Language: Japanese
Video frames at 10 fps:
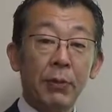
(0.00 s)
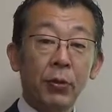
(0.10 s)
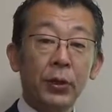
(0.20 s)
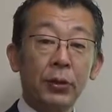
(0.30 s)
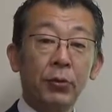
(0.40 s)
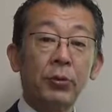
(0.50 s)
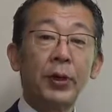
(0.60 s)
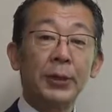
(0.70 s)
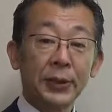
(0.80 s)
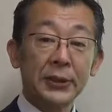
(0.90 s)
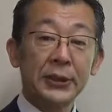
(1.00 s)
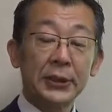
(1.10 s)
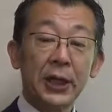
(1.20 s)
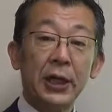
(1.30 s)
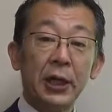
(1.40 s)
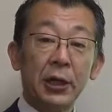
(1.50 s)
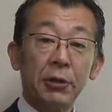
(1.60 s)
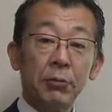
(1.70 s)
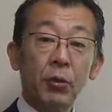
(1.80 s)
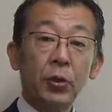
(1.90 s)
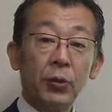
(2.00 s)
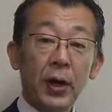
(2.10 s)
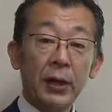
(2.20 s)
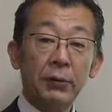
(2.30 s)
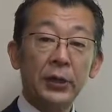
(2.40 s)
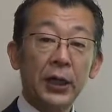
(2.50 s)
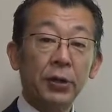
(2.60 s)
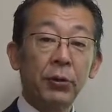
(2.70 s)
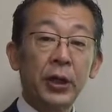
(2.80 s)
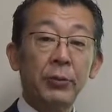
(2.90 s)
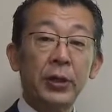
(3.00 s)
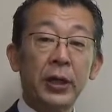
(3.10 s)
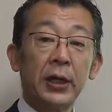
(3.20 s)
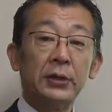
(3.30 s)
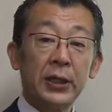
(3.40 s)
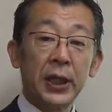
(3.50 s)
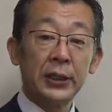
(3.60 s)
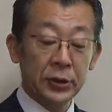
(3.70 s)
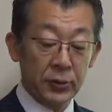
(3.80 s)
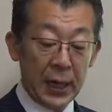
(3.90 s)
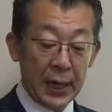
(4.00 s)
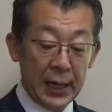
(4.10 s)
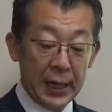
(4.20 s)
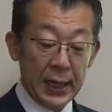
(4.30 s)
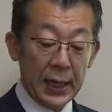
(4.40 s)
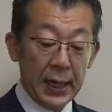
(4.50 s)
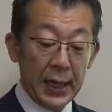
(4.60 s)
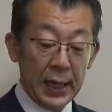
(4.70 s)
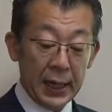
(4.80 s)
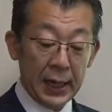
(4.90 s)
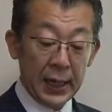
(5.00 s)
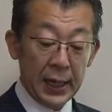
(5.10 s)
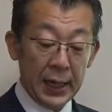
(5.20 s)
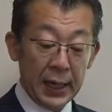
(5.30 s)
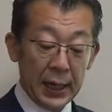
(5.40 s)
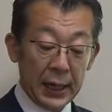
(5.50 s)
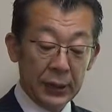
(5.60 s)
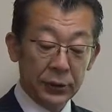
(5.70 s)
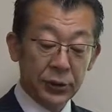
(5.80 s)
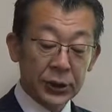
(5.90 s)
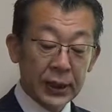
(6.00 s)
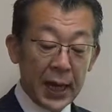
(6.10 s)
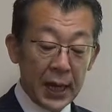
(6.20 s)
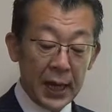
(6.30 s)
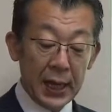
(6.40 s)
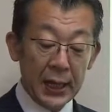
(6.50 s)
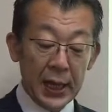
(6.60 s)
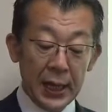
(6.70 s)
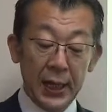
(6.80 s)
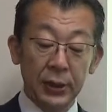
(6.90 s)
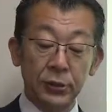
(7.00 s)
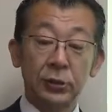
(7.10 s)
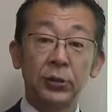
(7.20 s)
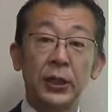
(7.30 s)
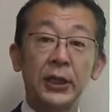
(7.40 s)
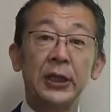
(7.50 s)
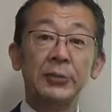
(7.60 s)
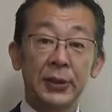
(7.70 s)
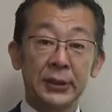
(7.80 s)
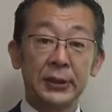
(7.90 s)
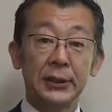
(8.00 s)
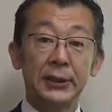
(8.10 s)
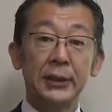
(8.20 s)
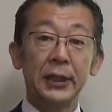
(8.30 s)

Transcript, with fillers: こういったこともありますここでは売上の悩みではなくて実は、えー、組織化が重要だったりします